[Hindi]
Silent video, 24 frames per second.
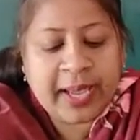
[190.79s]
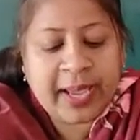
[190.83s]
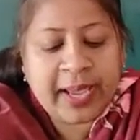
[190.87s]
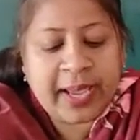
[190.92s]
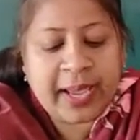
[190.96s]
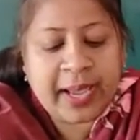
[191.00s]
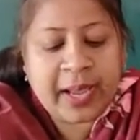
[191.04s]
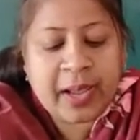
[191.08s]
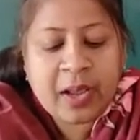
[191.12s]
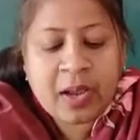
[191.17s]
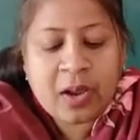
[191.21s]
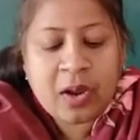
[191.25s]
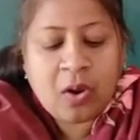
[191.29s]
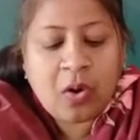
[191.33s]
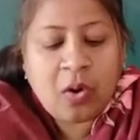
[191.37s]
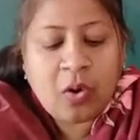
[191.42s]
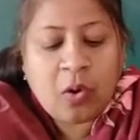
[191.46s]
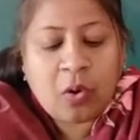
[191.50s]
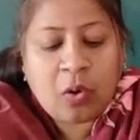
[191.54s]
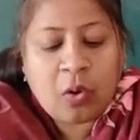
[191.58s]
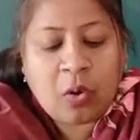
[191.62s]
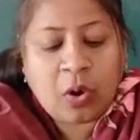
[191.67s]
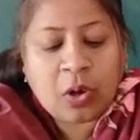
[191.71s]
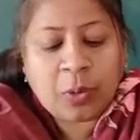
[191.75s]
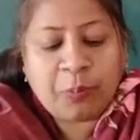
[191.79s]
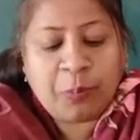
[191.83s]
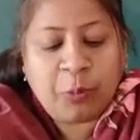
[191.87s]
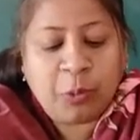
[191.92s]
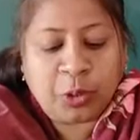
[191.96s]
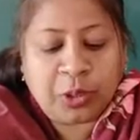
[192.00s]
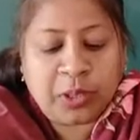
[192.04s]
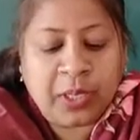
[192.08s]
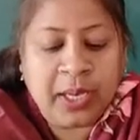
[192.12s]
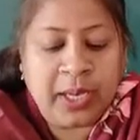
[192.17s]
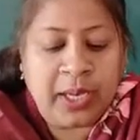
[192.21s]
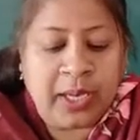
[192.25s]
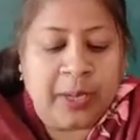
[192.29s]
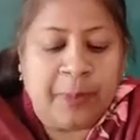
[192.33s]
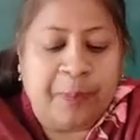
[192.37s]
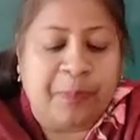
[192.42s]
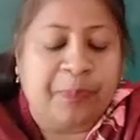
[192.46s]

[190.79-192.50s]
है और बुद्धि